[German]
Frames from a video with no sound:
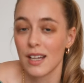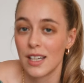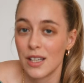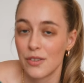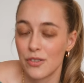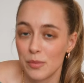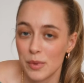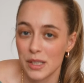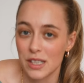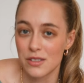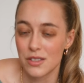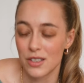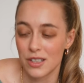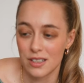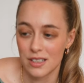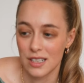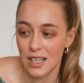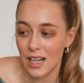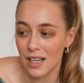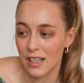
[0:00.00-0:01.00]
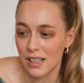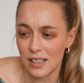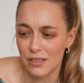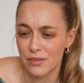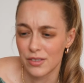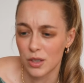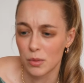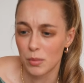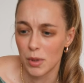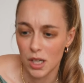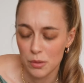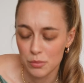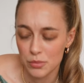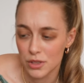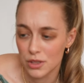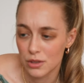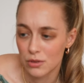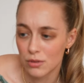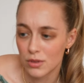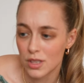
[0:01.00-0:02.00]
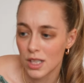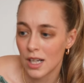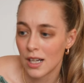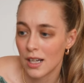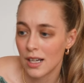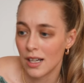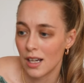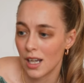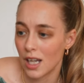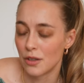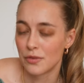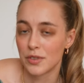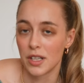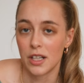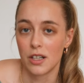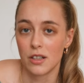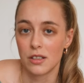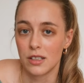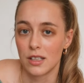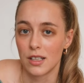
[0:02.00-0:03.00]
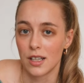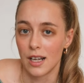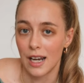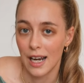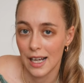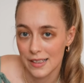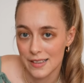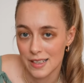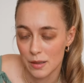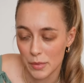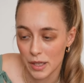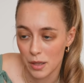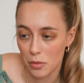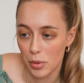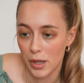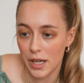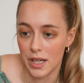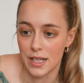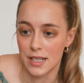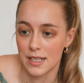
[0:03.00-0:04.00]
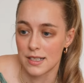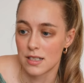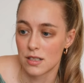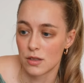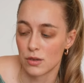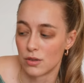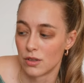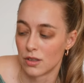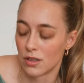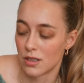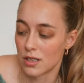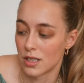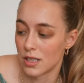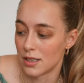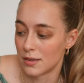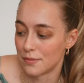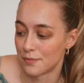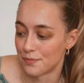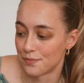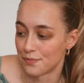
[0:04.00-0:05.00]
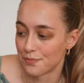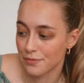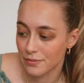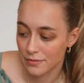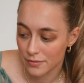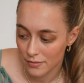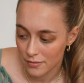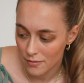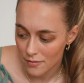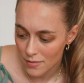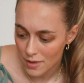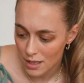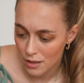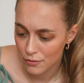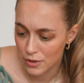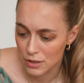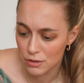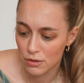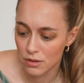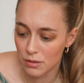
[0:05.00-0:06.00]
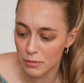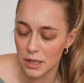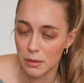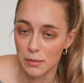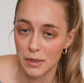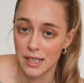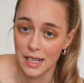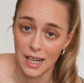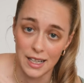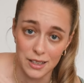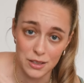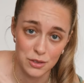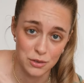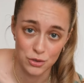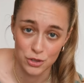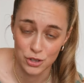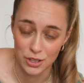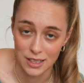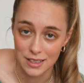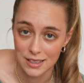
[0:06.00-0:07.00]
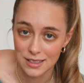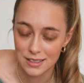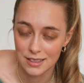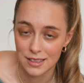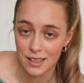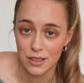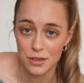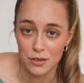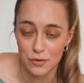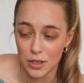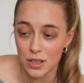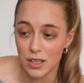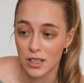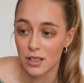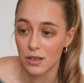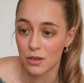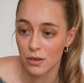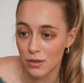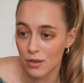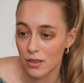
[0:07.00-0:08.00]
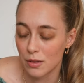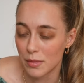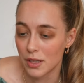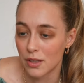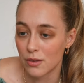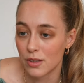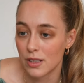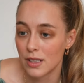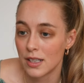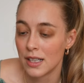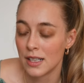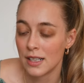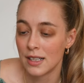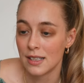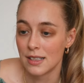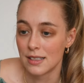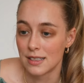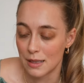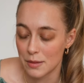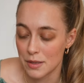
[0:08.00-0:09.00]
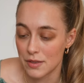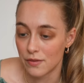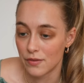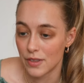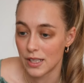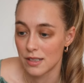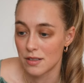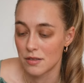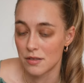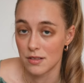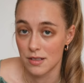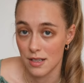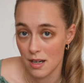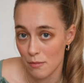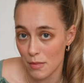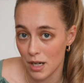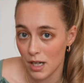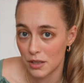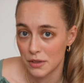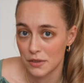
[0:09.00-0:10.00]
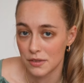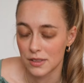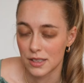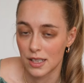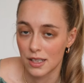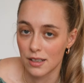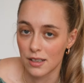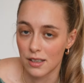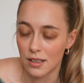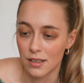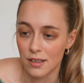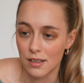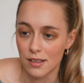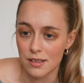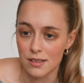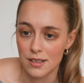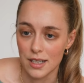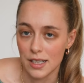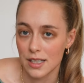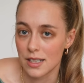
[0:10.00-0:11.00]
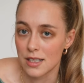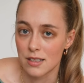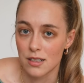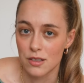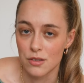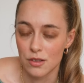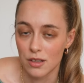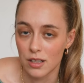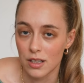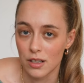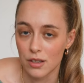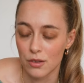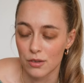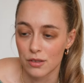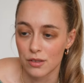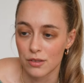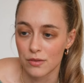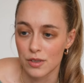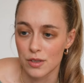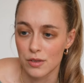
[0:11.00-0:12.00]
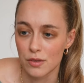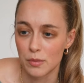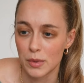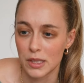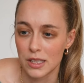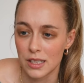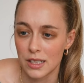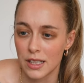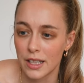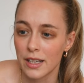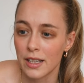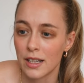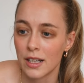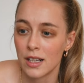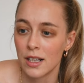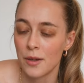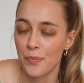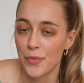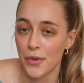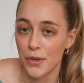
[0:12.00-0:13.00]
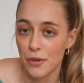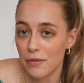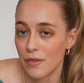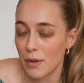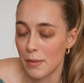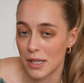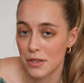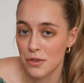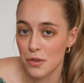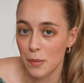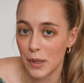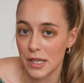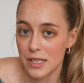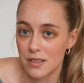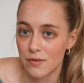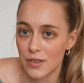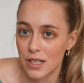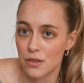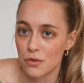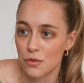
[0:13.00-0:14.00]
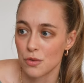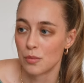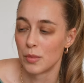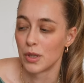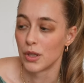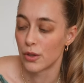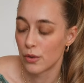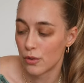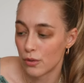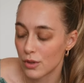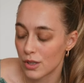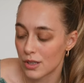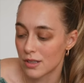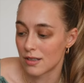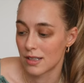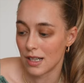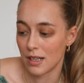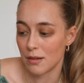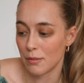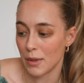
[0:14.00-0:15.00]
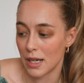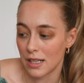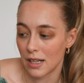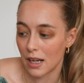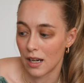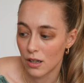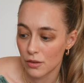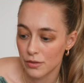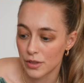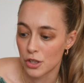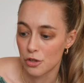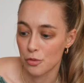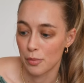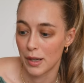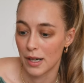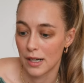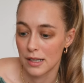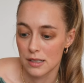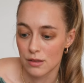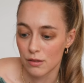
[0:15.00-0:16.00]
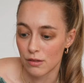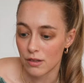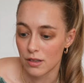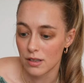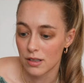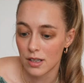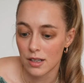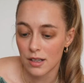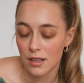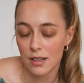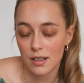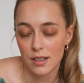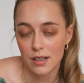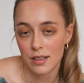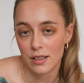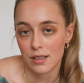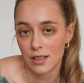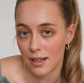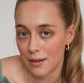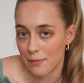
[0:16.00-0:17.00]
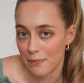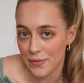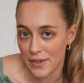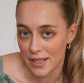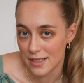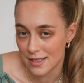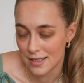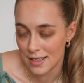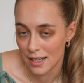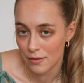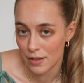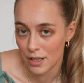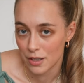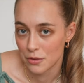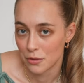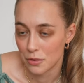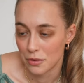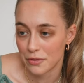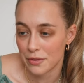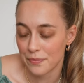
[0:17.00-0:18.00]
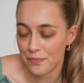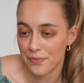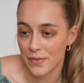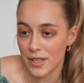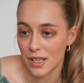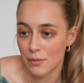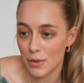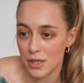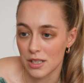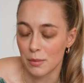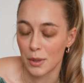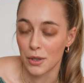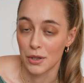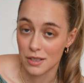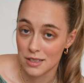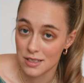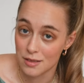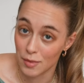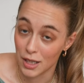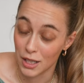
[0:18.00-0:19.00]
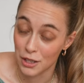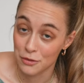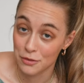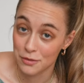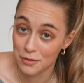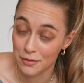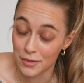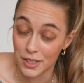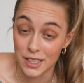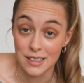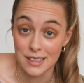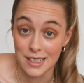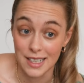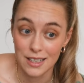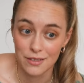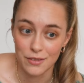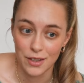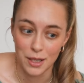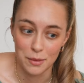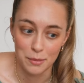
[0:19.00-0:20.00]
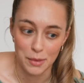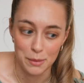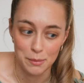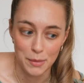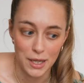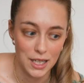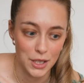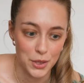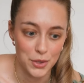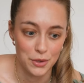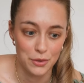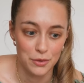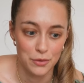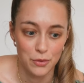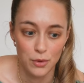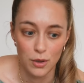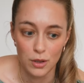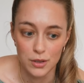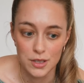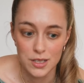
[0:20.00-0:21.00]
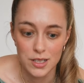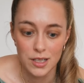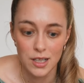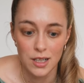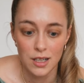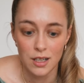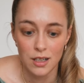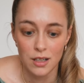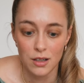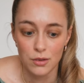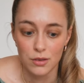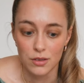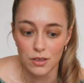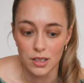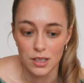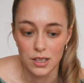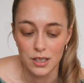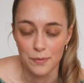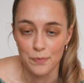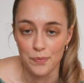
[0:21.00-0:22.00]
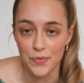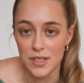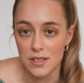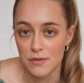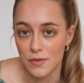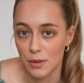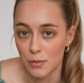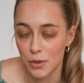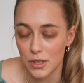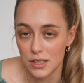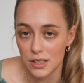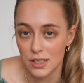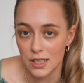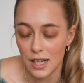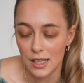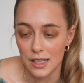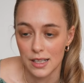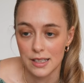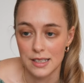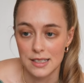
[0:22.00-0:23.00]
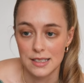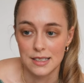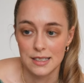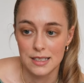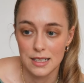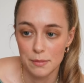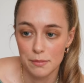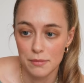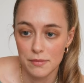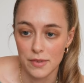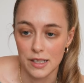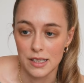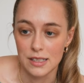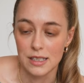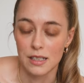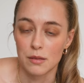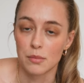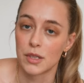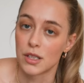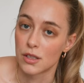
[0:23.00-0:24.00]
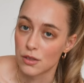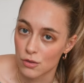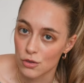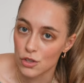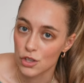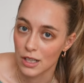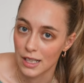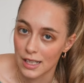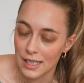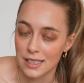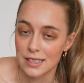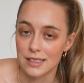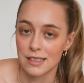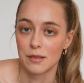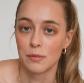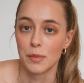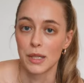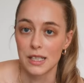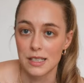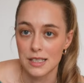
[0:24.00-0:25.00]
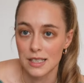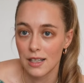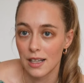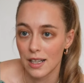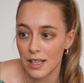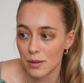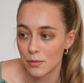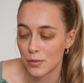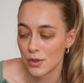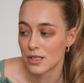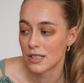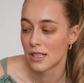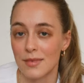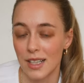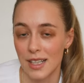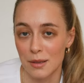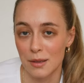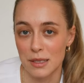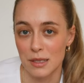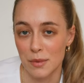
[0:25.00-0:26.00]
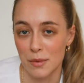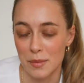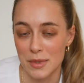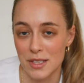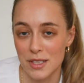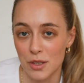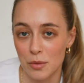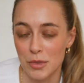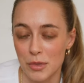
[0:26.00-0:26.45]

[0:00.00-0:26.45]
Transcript: Ich fühle mich an solchen Tagen einfach überhaupt nicht gut, laufe dann auch eine langsamere Pace und ähm, versuche mich mit gar nichts zu stressen, also wirklich 0,0. Selbst wenn wir jetzt zusammenlaufen, dann äh, sage ich das natürlich und versuche mich da nicht irgendwem anzupassen, weil das tut mir nicht gut, ist, dann macht der Lauf nicht Spaß und ja, das ist einfach doof. Ich möchte aber trotzdem laufen, wie gesagt, wir haben bald Marathon vor uns und ähm, deswegen möchte ich die Einheit jetzt nicht skippen, weil es geht mir nicht so schlecht, dass ich mich jetzt hinlegen muss. Ich habe jetzt noch mal ein bisschen